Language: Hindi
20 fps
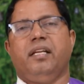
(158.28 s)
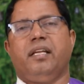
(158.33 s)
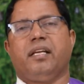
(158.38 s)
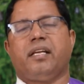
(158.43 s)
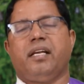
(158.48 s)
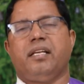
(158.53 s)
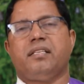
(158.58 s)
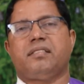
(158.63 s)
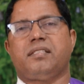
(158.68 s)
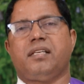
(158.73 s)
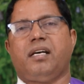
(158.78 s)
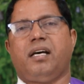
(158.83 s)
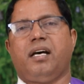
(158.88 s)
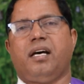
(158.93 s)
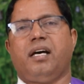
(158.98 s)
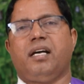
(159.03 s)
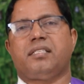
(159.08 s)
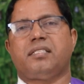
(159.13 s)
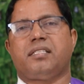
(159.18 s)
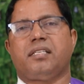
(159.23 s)
एक ऐसा
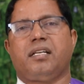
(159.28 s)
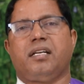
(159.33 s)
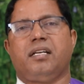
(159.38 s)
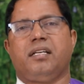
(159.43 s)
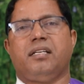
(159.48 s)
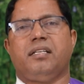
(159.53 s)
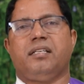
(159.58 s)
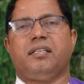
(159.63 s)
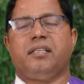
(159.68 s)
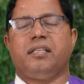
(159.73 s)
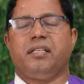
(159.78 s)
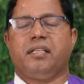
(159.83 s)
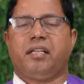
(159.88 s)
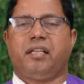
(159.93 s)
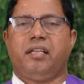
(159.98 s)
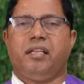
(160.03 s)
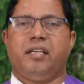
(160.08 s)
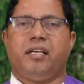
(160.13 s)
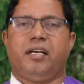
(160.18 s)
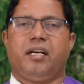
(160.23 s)
आचरण
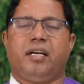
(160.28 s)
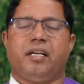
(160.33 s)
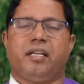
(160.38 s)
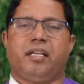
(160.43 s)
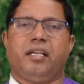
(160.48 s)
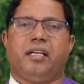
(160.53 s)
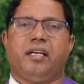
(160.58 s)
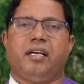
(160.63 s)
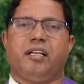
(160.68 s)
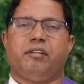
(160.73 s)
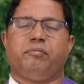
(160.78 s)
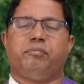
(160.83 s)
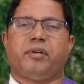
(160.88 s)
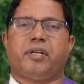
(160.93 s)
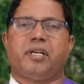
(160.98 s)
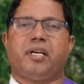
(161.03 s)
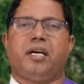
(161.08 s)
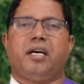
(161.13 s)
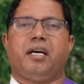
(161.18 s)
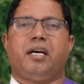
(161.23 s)
किया कि हर
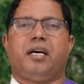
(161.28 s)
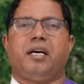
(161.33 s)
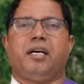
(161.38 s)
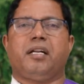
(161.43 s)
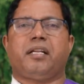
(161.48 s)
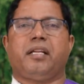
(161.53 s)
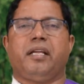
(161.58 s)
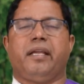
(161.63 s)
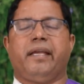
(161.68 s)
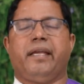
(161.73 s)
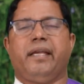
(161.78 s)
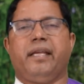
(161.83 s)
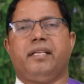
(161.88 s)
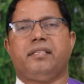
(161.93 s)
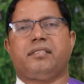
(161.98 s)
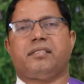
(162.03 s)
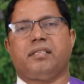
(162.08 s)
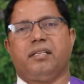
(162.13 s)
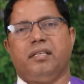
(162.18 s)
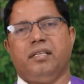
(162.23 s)
प्रकार के
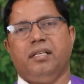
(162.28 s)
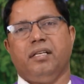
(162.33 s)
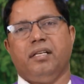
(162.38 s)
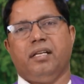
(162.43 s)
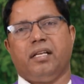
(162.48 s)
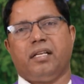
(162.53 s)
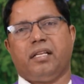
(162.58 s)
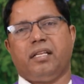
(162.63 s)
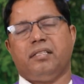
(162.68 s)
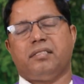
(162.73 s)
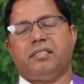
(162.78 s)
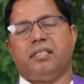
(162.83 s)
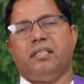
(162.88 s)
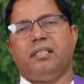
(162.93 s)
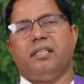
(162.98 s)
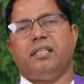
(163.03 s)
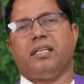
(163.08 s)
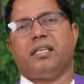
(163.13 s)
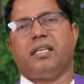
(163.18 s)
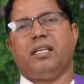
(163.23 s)
ऐश की
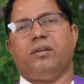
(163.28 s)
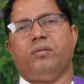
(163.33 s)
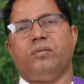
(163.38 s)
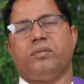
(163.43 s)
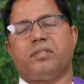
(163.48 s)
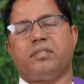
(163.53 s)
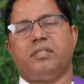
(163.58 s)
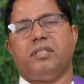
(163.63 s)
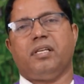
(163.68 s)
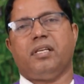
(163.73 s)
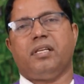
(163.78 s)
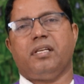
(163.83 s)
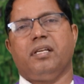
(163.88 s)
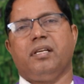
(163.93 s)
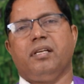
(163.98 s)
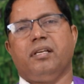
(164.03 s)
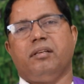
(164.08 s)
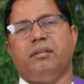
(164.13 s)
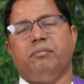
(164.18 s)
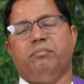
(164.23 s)
ज़िंदगी उसने
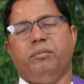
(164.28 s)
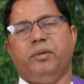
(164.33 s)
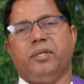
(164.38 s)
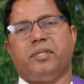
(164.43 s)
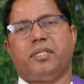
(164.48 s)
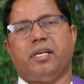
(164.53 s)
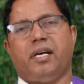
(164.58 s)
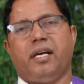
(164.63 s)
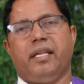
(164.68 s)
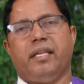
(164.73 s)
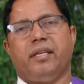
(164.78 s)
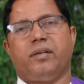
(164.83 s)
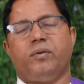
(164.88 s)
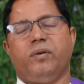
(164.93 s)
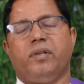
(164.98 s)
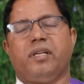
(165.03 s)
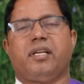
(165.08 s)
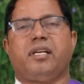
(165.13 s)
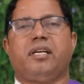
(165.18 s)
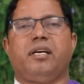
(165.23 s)
बिताई
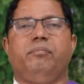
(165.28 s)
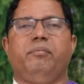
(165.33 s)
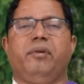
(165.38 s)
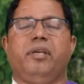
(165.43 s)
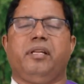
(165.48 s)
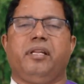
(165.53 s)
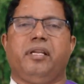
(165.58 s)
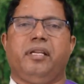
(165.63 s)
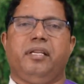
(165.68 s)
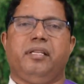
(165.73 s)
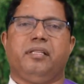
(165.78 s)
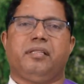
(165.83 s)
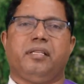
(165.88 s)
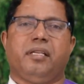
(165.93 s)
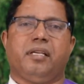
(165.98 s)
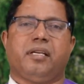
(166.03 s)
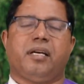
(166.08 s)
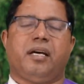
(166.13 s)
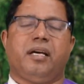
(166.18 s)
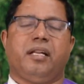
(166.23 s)
कोई कमी नहीं
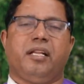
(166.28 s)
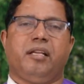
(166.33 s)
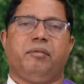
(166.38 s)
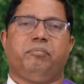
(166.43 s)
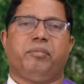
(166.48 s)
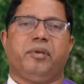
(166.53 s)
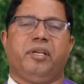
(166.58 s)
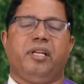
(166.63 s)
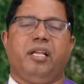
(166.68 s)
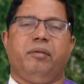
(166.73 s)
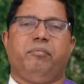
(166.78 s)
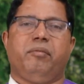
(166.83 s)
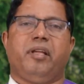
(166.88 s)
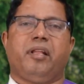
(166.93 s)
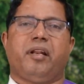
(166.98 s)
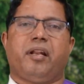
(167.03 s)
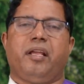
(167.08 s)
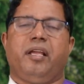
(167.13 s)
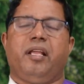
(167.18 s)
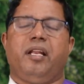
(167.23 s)
थी खाने पीने
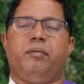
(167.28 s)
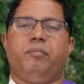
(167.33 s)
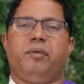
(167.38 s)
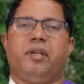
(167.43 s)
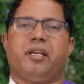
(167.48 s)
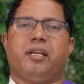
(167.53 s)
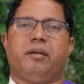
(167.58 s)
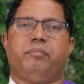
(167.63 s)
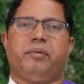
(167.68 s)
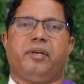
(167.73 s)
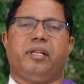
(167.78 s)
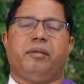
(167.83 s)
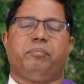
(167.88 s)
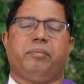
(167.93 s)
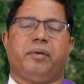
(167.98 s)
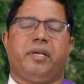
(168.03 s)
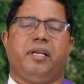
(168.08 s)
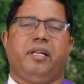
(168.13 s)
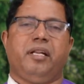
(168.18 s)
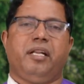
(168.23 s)
में रहने में कपड़े
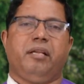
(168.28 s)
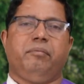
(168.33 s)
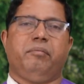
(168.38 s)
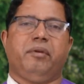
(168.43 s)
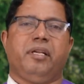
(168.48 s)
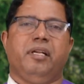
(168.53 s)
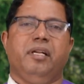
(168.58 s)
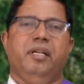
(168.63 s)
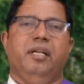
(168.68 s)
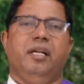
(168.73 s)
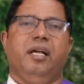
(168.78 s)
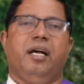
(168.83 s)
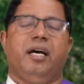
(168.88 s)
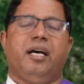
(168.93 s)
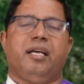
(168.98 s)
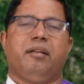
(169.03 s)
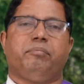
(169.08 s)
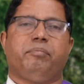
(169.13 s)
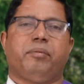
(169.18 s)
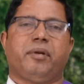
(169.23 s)
पहनने में
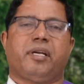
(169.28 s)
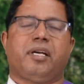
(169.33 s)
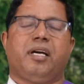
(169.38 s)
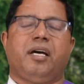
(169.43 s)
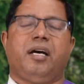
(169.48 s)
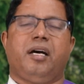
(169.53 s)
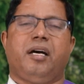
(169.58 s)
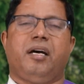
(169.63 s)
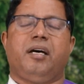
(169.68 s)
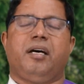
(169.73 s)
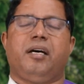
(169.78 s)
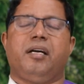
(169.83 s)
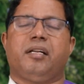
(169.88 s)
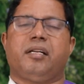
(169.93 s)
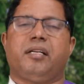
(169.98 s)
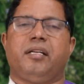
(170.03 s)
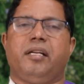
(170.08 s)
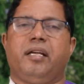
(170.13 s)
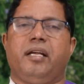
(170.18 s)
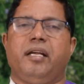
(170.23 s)
हर प्रकार
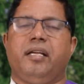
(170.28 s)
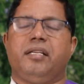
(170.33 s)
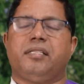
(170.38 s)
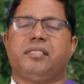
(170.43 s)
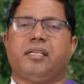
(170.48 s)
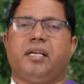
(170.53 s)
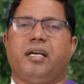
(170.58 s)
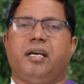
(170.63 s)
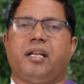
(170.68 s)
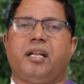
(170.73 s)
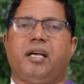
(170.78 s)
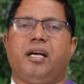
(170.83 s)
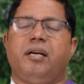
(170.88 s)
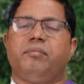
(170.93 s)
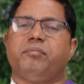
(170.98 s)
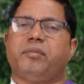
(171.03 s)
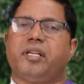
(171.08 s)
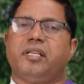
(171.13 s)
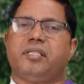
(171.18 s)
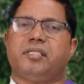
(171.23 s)
के ऐश
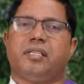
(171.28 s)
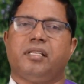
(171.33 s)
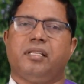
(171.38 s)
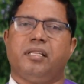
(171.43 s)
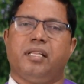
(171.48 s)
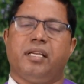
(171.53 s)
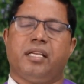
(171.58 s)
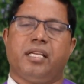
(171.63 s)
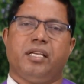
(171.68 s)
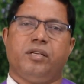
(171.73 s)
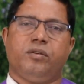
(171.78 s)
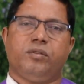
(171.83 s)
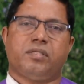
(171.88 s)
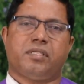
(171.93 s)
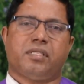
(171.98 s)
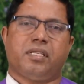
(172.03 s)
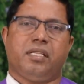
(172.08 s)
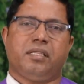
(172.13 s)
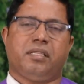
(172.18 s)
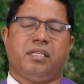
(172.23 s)
आराम की ज़िंदगी
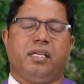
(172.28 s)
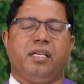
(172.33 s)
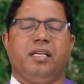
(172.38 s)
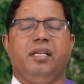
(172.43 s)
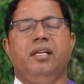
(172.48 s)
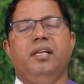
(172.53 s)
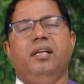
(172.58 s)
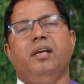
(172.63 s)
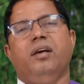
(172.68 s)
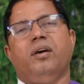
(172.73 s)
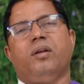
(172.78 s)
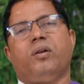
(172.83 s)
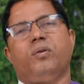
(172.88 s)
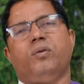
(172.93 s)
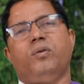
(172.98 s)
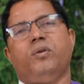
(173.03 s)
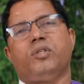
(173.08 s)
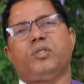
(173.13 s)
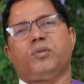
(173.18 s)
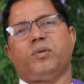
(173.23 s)
उसकी थी
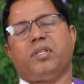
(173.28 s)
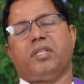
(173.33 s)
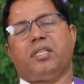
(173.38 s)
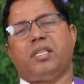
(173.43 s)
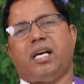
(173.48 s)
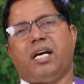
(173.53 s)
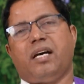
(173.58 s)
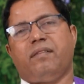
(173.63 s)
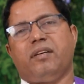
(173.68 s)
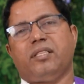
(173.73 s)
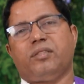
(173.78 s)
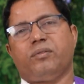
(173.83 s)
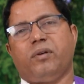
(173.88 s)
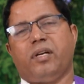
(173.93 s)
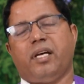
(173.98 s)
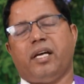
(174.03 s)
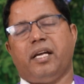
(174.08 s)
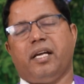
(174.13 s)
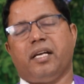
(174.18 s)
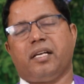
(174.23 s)
रोज़ वह दावत
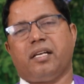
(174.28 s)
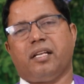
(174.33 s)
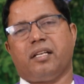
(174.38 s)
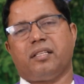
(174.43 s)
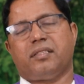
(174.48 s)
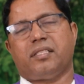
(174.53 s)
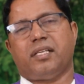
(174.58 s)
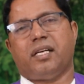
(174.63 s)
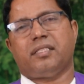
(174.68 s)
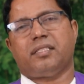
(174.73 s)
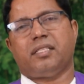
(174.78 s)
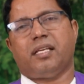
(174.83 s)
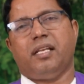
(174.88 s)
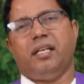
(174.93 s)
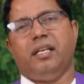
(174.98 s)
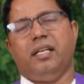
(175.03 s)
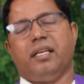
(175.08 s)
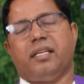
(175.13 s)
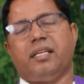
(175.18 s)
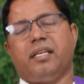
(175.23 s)
उड़ाया करता था
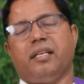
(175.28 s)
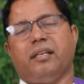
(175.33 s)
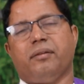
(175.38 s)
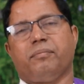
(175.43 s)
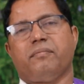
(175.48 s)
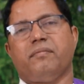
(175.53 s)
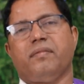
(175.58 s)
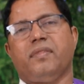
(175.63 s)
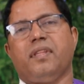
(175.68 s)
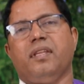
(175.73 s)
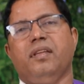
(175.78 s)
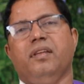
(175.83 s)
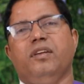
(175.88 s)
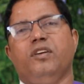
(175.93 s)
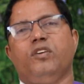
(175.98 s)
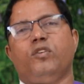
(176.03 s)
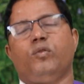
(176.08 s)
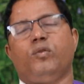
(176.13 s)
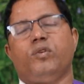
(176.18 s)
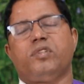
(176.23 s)
लेकिन
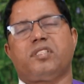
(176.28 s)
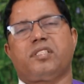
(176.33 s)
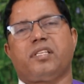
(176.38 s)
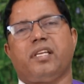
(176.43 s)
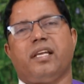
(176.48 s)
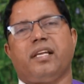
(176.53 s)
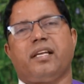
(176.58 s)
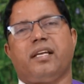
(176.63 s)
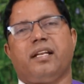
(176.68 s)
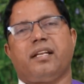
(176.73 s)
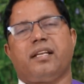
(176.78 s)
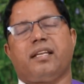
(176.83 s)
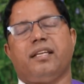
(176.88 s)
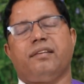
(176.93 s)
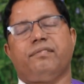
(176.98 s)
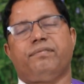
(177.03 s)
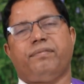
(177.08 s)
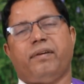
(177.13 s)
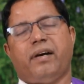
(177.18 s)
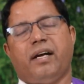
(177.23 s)
उसके घर
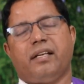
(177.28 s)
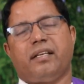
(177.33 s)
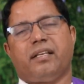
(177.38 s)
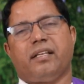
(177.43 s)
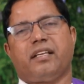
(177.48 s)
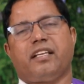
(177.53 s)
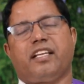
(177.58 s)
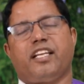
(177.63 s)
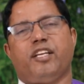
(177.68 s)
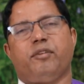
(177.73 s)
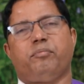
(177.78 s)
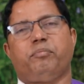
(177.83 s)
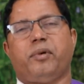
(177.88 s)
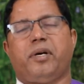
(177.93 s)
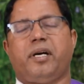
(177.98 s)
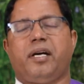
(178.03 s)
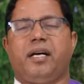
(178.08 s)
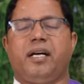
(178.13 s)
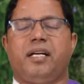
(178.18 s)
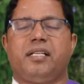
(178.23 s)
के फाटक के
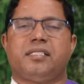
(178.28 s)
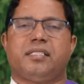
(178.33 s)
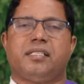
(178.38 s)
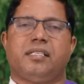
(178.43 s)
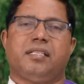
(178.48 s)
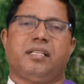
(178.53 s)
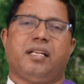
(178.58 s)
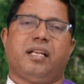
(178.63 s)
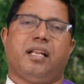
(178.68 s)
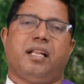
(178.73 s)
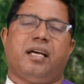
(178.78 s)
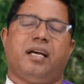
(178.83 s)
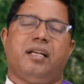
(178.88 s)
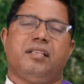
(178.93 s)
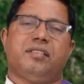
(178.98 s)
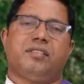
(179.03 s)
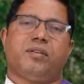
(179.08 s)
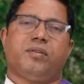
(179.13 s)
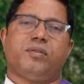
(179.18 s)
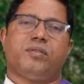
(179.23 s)
पास
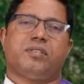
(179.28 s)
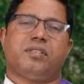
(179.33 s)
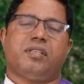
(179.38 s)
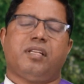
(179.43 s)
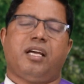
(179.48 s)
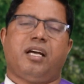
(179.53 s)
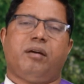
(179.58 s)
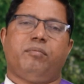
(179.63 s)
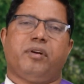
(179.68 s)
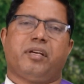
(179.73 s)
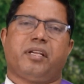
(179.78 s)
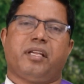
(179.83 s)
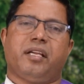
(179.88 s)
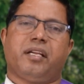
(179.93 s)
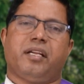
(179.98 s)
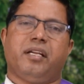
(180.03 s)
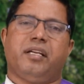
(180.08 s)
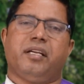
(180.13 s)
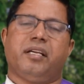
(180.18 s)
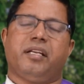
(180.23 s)
लाजरुस नामक
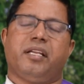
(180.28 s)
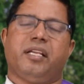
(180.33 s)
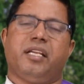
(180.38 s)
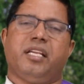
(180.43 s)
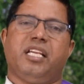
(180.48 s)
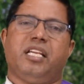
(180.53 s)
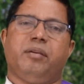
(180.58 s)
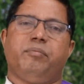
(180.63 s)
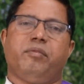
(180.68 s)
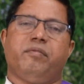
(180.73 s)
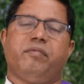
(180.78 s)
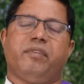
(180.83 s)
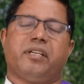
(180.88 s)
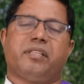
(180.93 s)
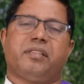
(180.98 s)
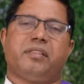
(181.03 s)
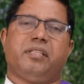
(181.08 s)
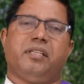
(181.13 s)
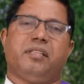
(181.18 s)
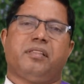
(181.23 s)
एक गरीब
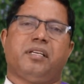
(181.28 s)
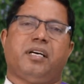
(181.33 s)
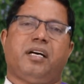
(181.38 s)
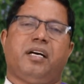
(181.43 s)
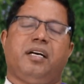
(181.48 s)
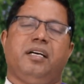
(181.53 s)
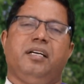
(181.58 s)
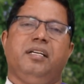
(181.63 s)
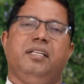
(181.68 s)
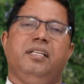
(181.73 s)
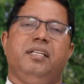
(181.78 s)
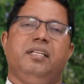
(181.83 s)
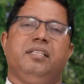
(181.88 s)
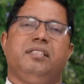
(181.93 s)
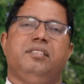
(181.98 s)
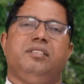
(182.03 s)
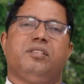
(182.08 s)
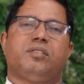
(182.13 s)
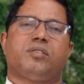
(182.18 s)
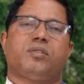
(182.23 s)
व्यक्ति था
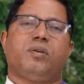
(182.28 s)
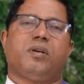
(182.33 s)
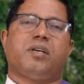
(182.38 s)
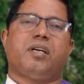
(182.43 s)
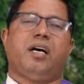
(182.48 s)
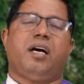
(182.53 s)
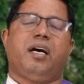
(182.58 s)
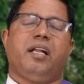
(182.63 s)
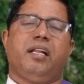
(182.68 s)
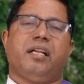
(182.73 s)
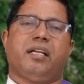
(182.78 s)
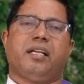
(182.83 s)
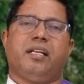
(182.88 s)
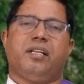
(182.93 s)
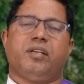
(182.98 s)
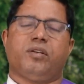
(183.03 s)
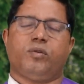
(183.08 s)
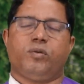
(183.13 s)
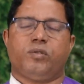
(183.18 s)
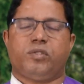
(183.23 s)
जिसको खाने के
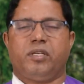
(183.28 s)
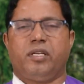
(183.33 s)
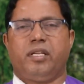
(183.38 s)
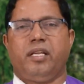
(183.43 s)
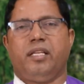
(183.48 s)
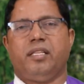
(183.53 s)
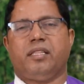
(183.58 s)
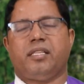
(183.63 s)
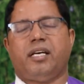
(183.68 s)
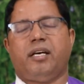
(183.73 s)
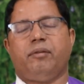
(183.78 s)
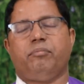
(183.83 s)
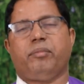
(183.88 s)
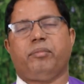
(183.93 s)
लिए कुछ नहीं था